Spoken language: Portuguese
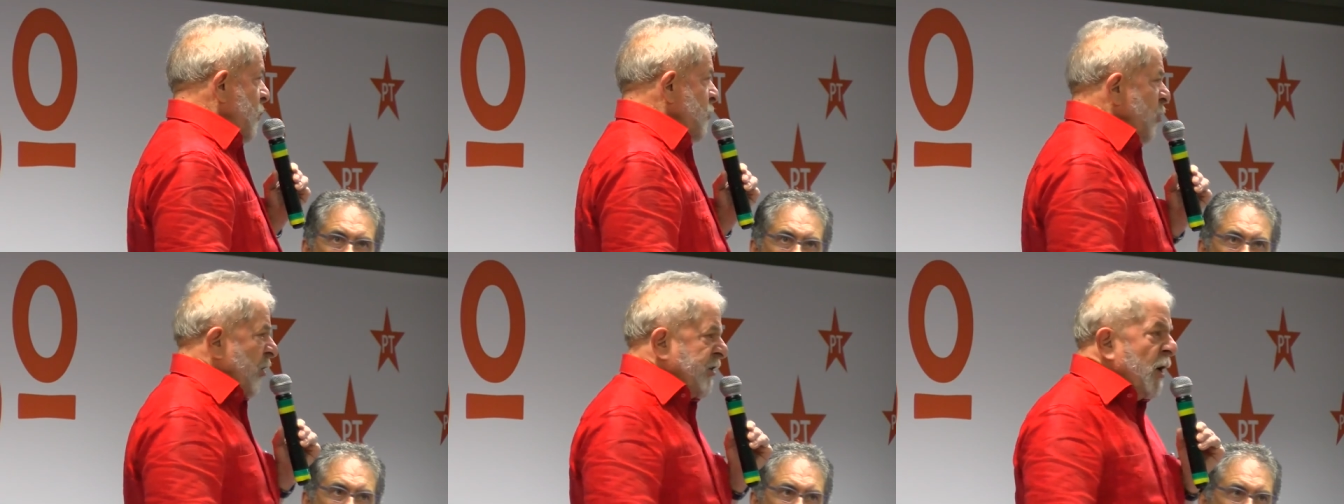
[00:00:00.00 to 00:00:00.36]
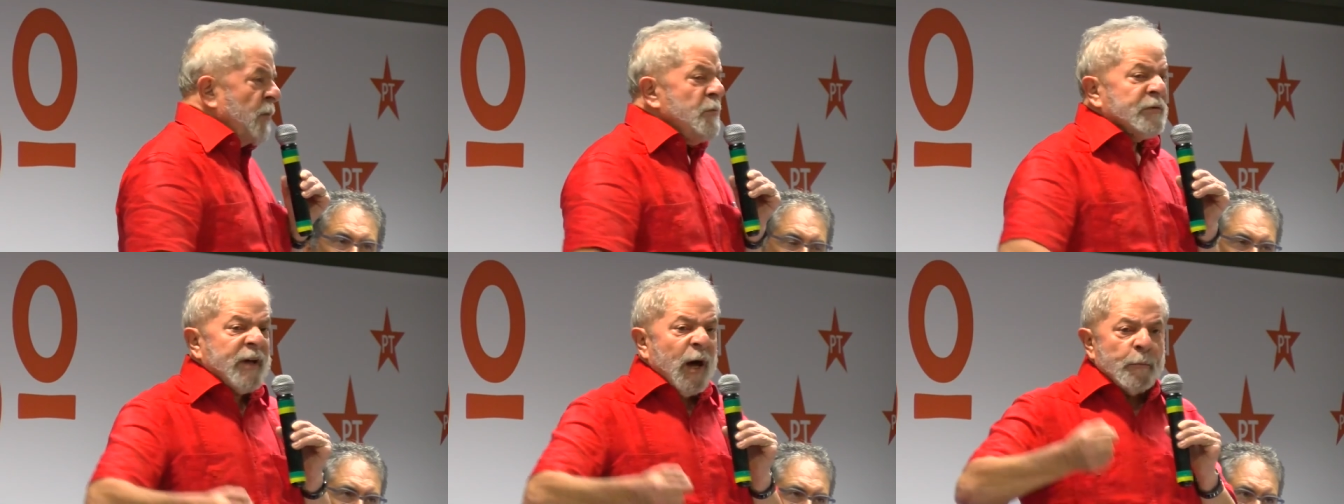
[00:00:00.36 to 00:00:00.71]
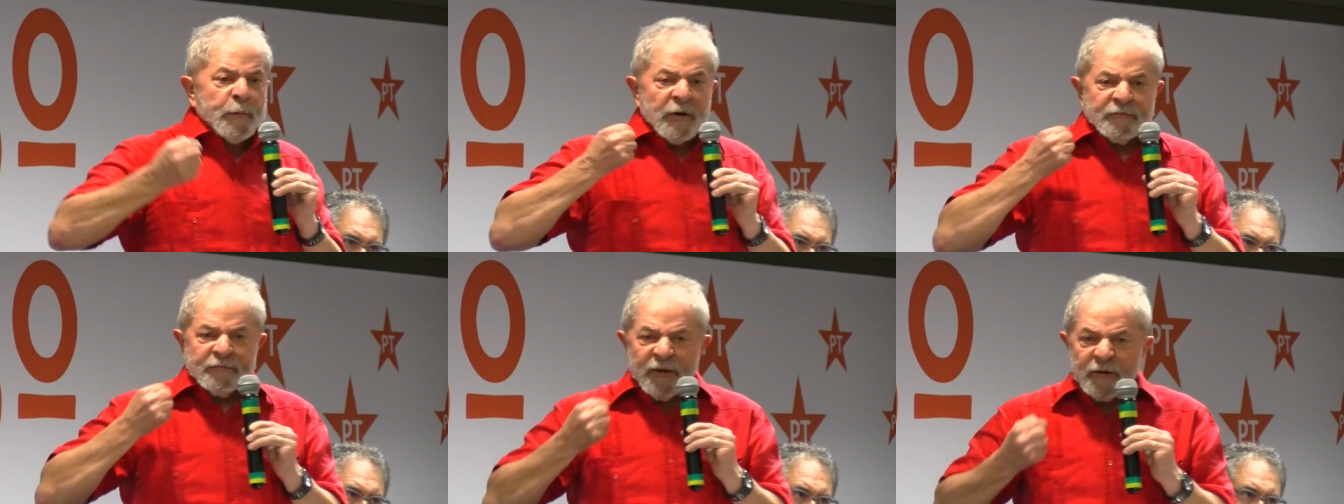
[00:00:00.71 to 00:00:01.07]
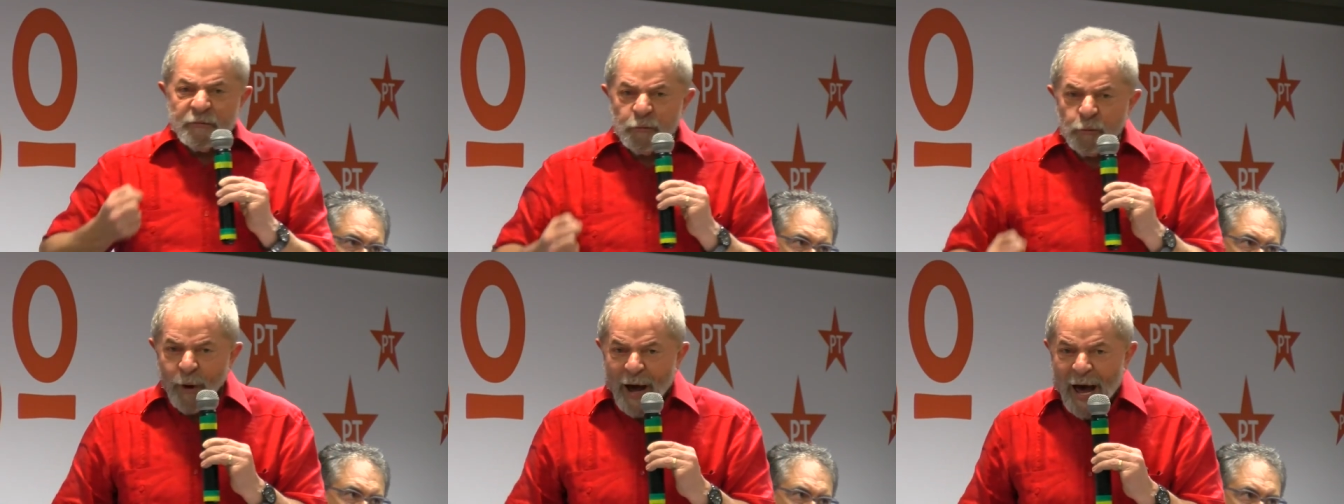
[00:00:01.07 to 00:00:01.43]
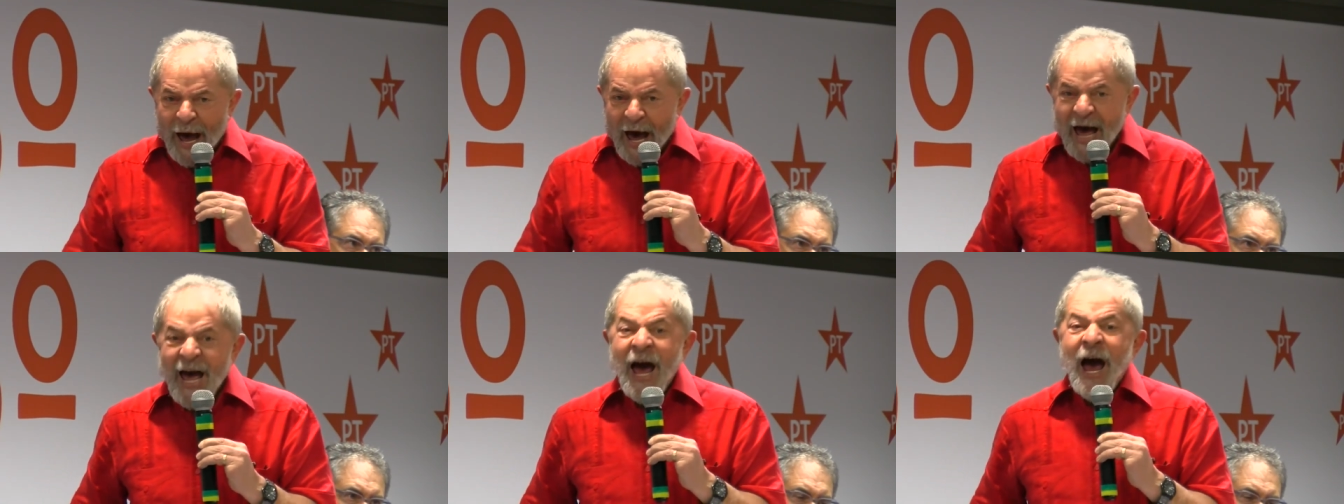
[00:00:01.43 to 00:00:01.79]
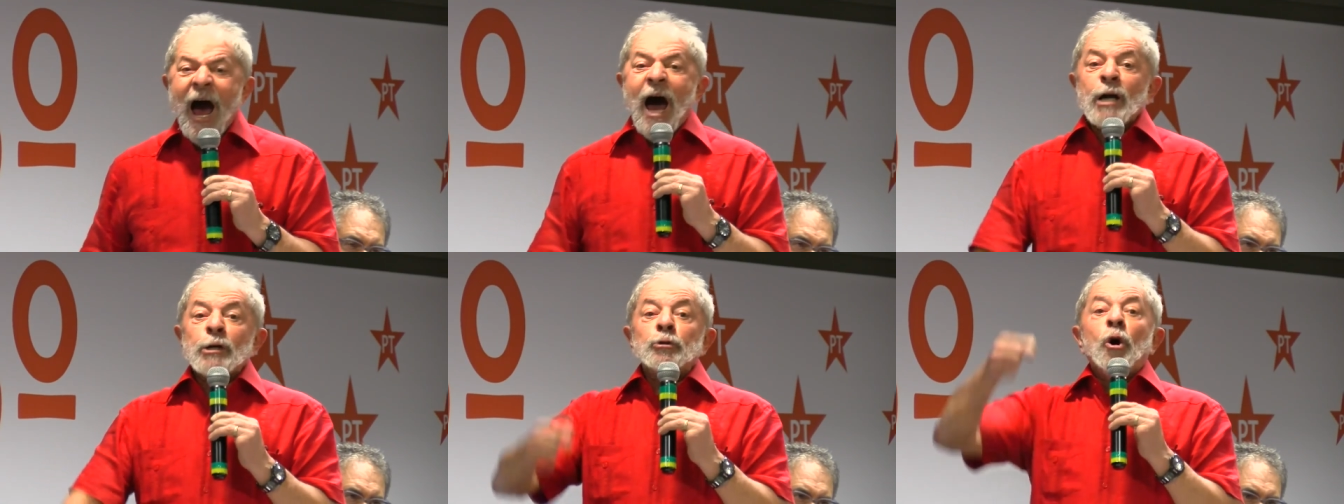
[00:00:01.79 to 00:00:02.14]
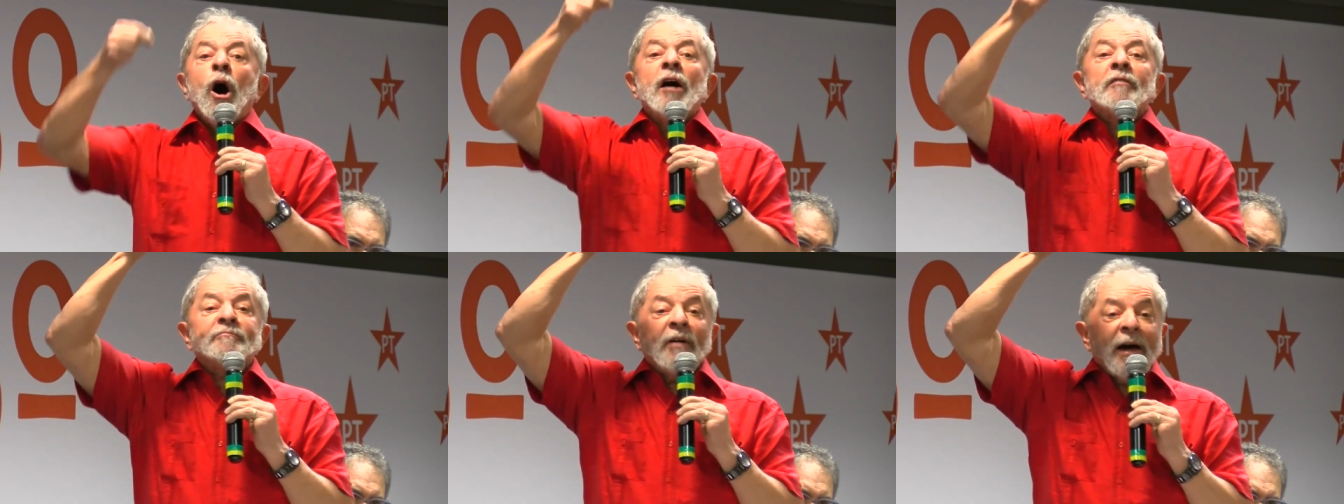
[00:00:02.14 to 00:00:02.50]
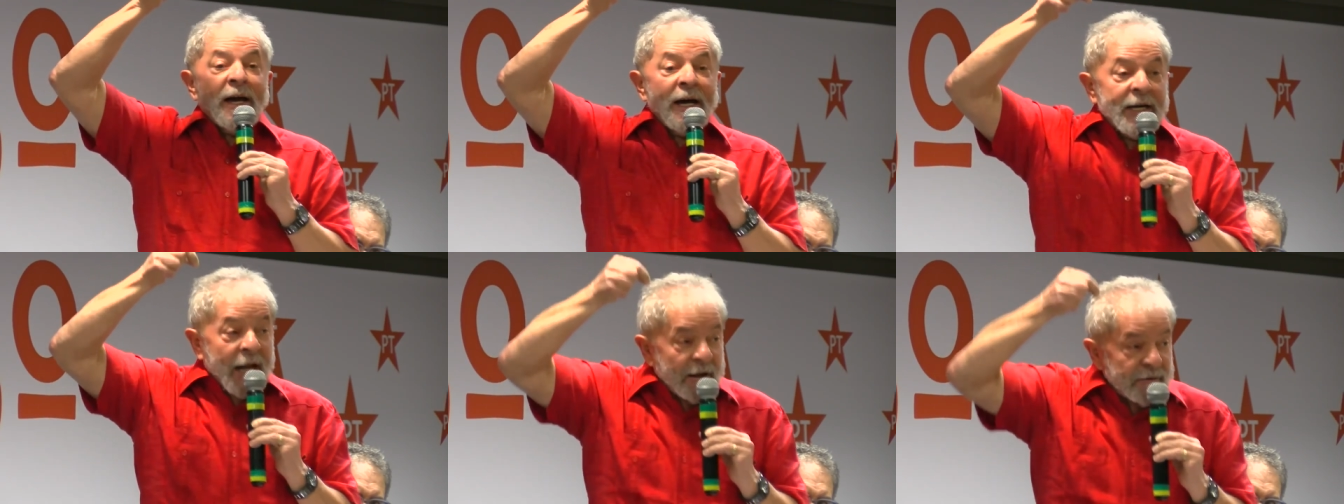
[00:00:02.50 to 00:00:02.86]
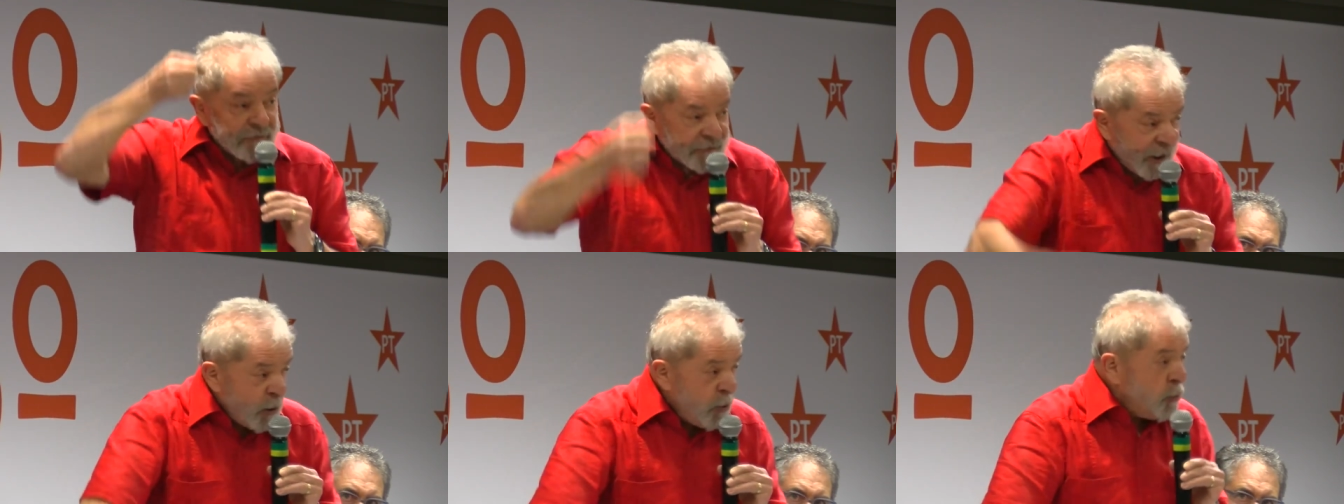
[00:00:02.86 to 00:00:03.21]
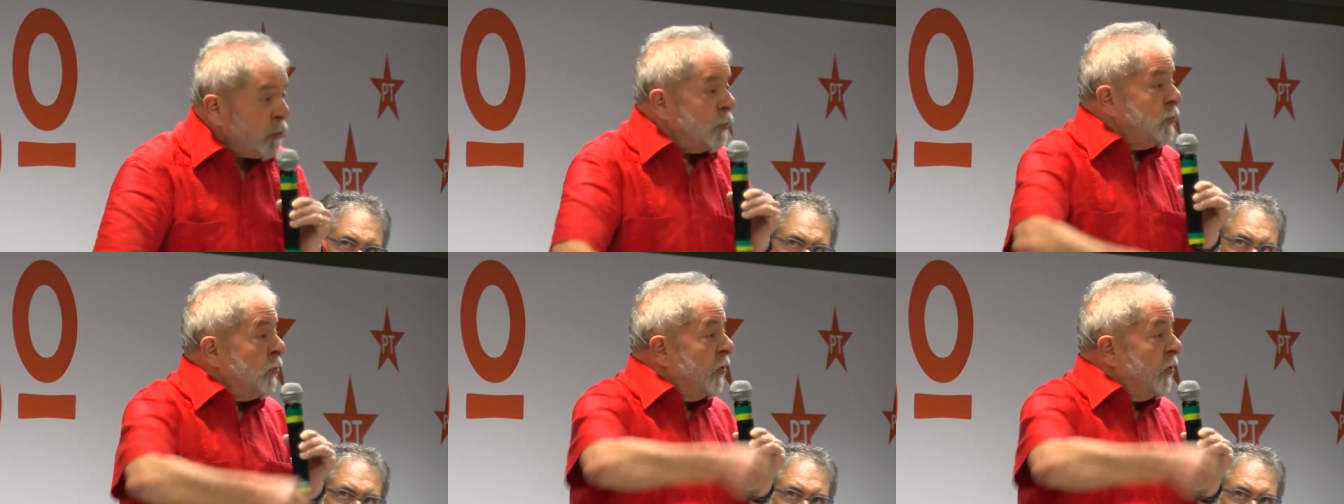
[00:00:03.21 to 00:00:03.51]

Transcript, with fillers: Nós temos que aperfeiçoar a nossa relação com o